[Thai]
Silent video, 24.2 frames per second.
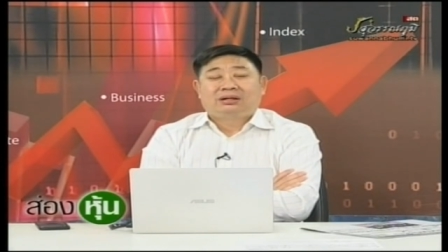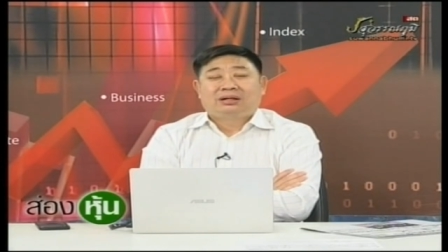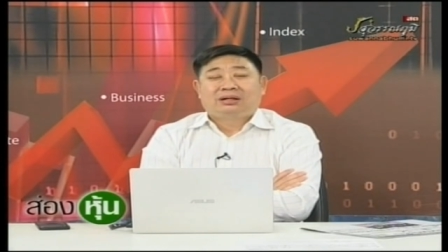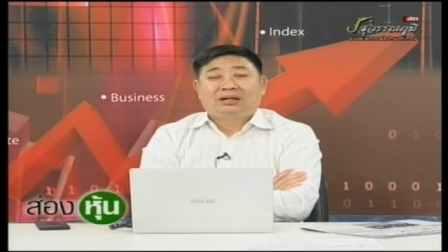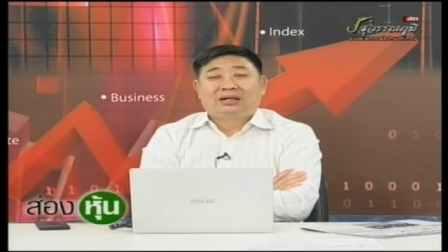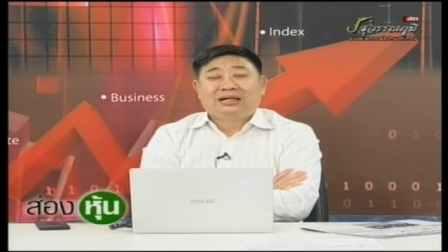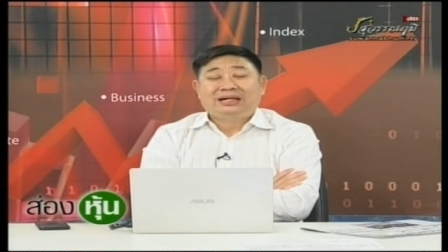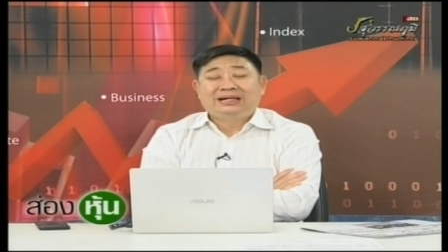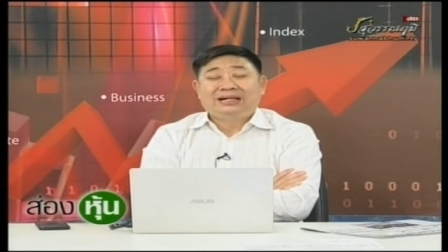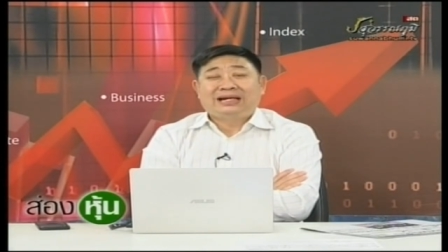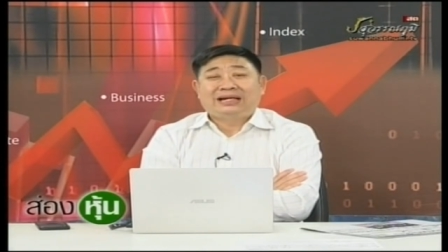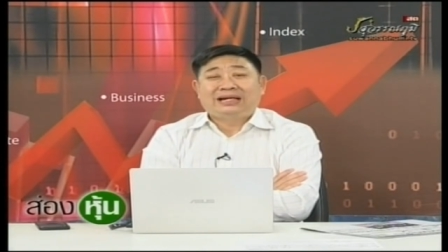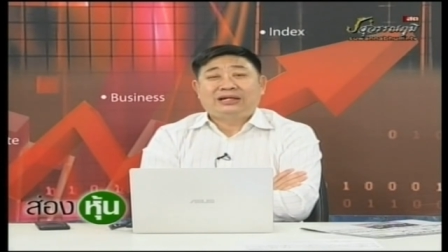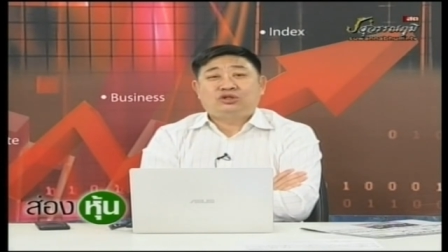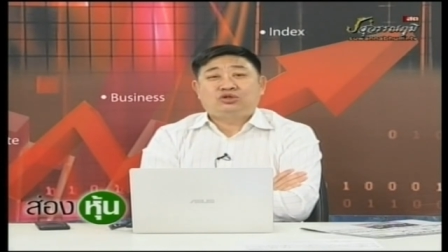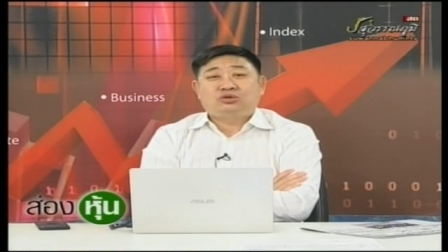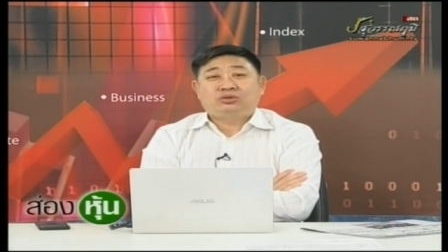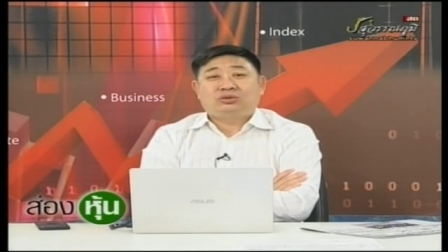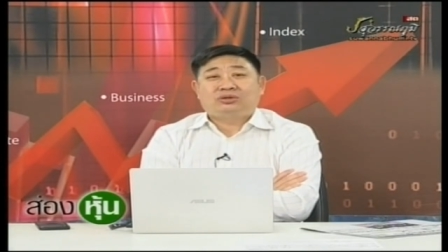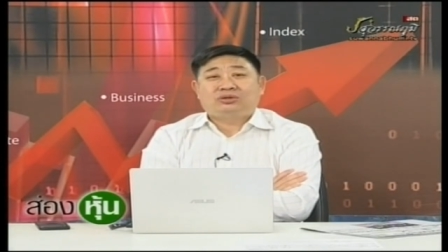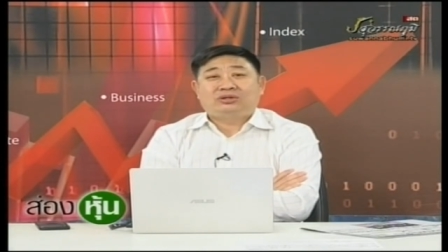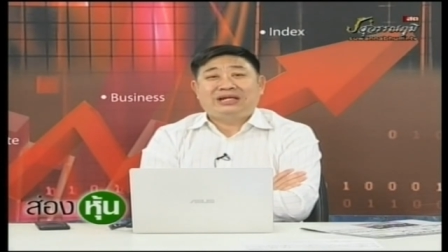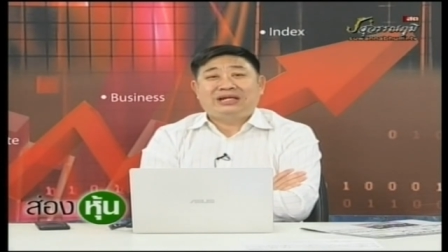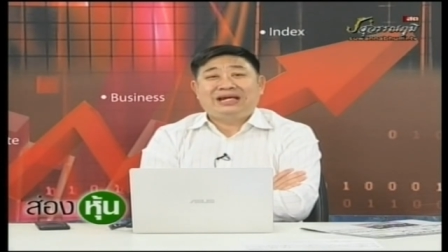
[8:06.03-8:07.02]
หรือใน
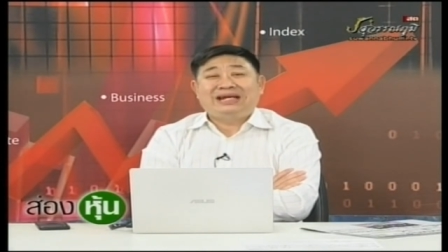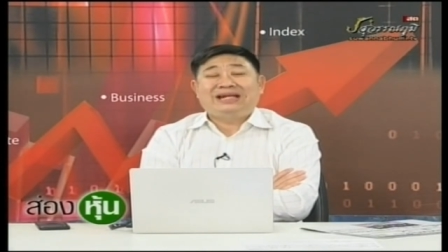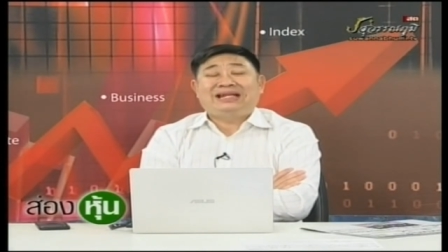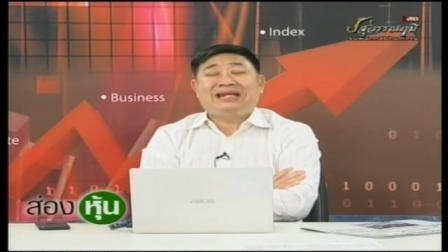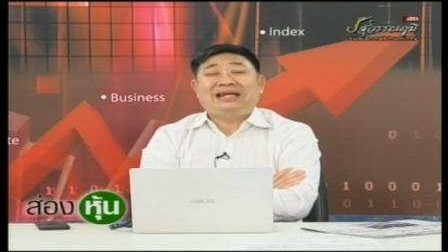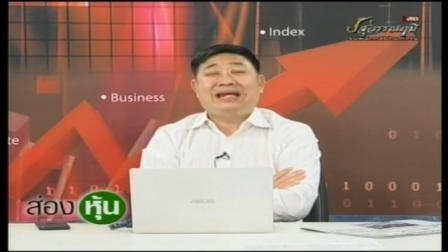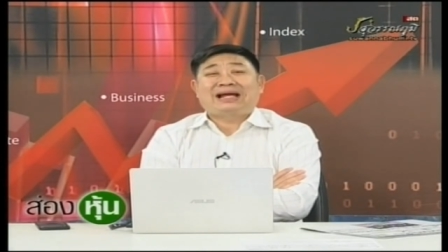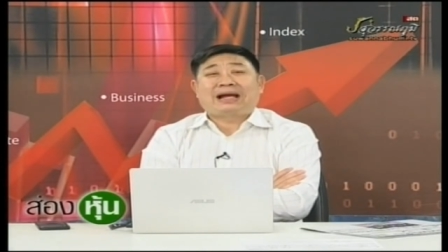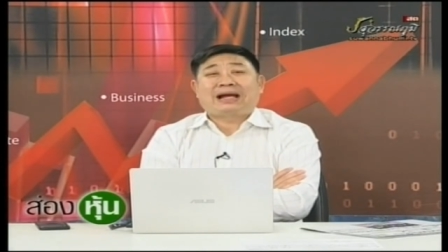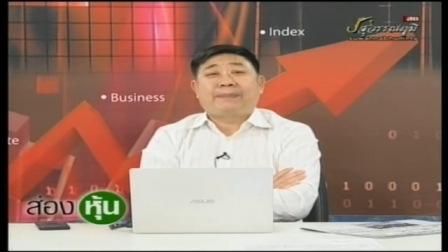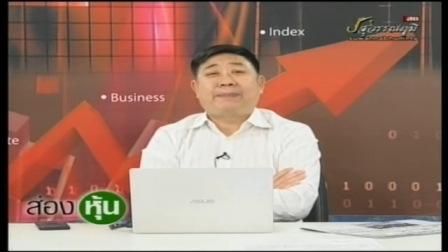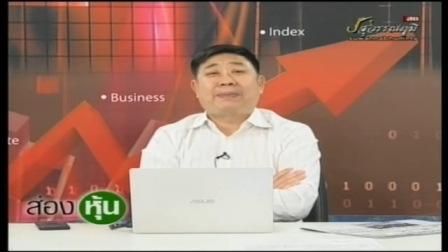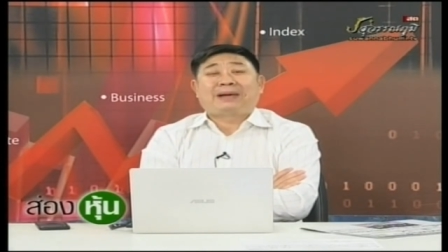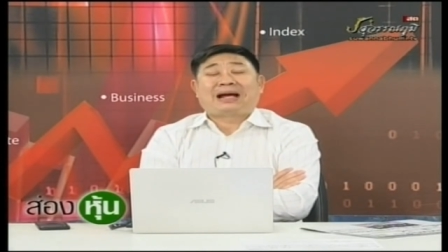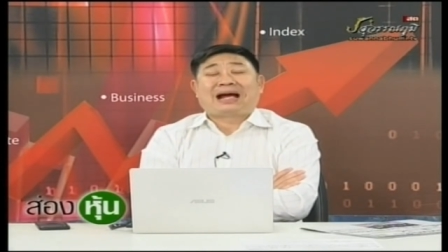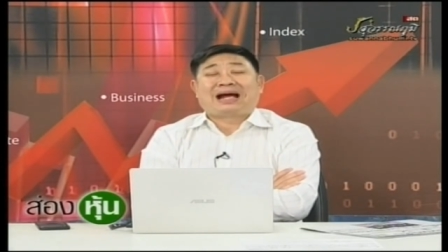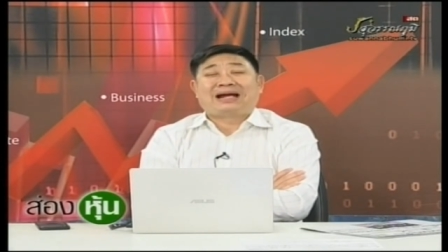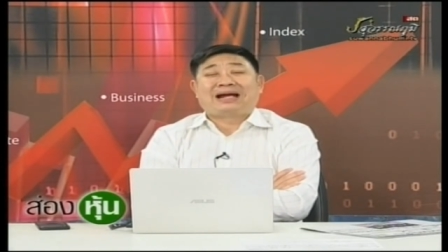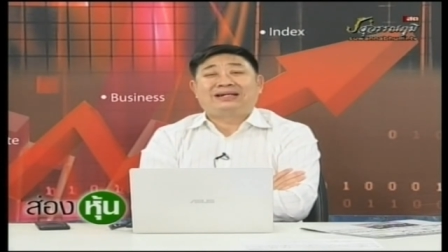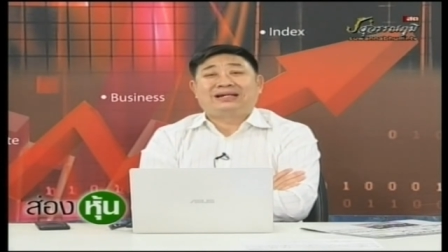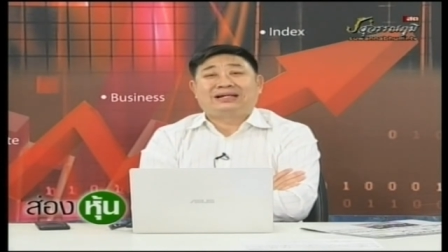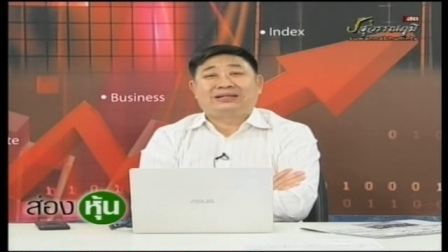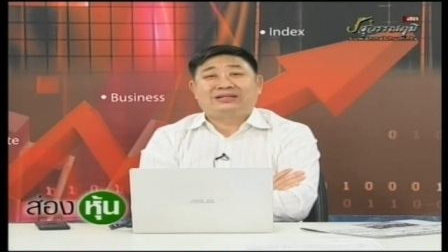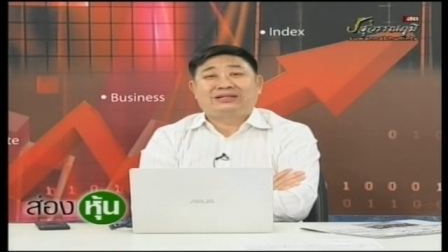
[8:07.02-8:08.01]
ที่ที่คับขัน
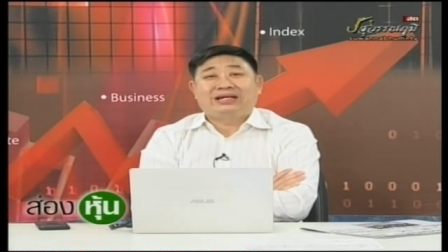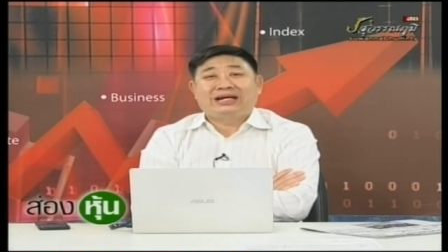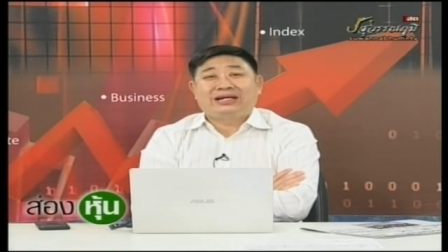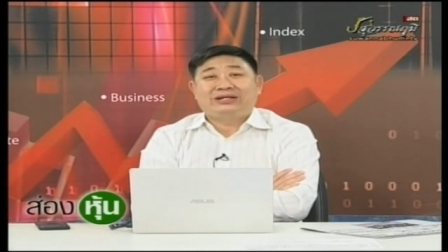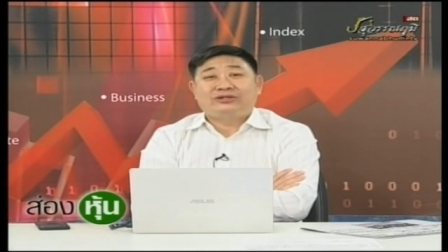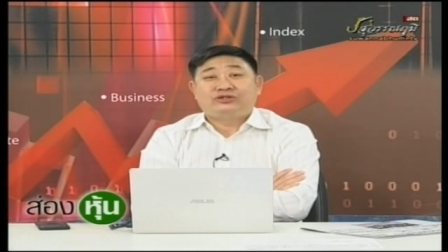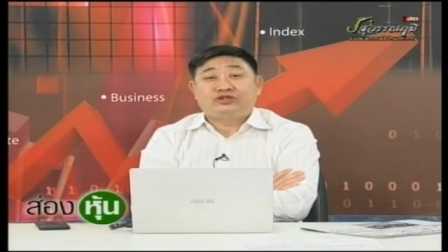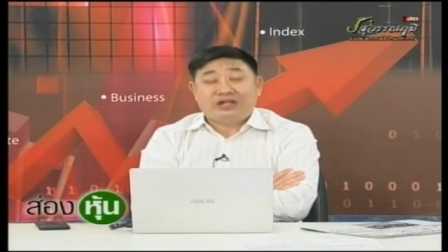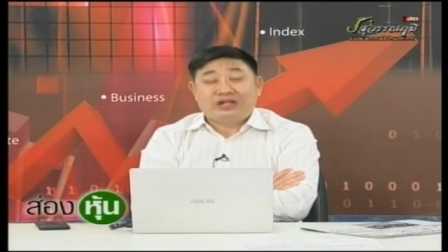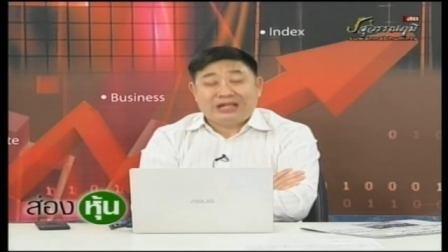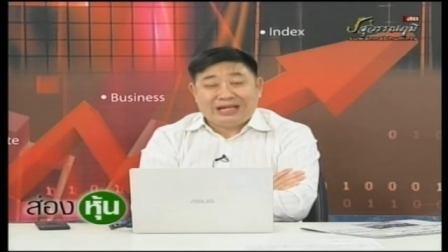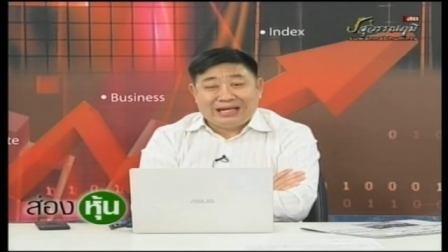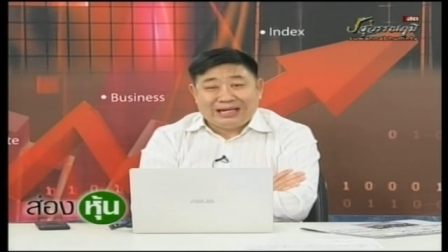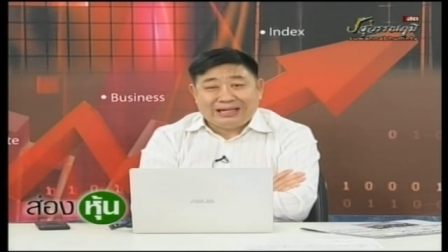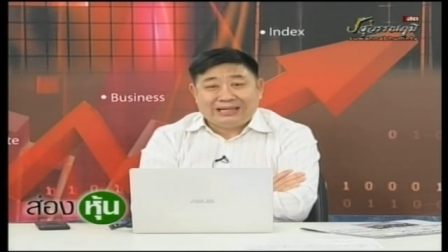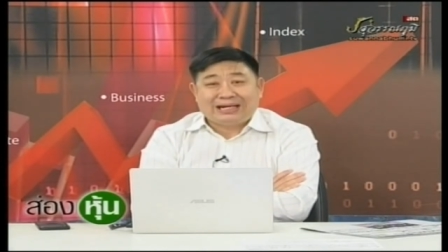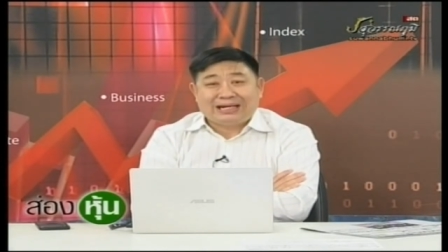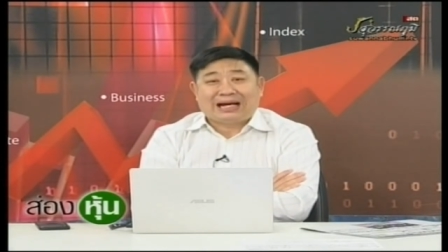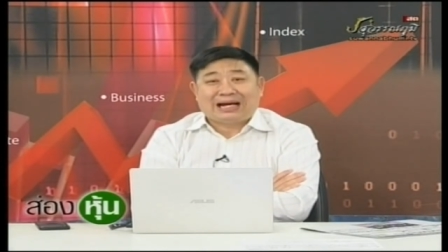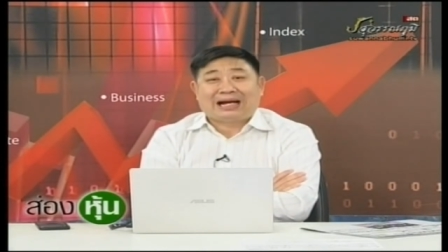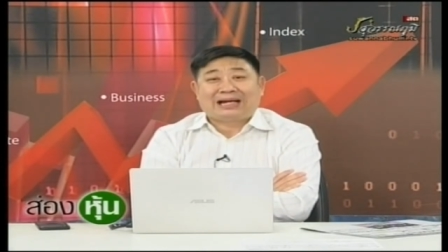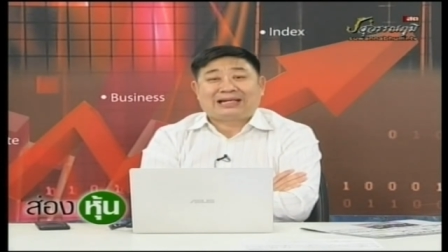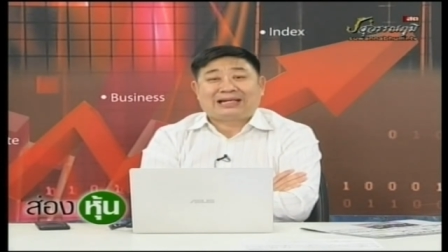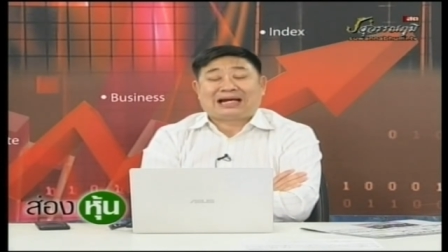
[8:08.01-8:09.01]
อย่างเช่น จีน เนี่
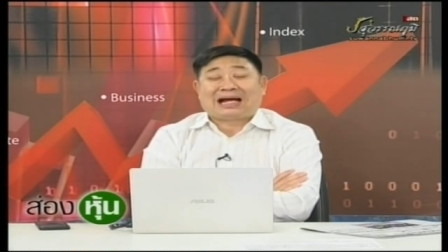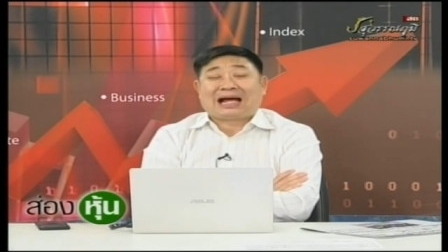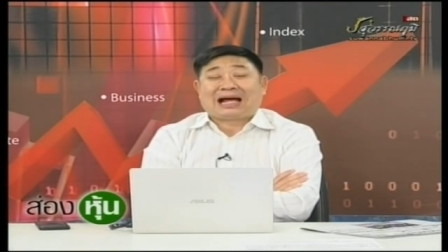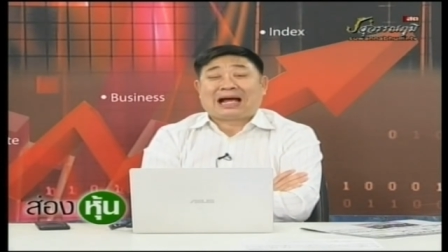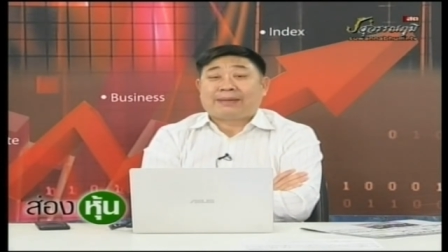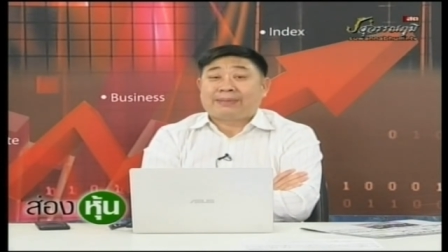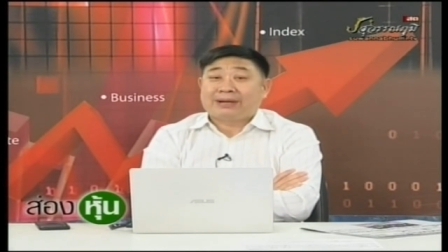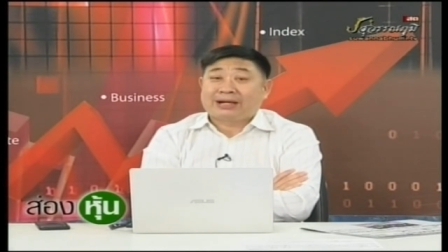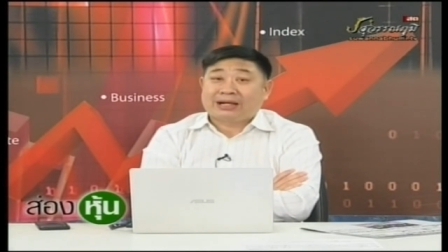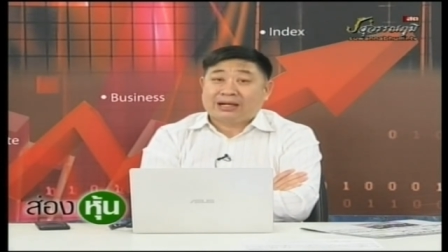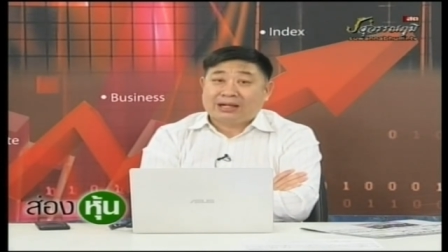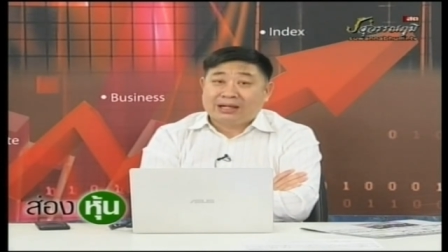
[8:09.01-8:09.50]
ยอาจจะหายไป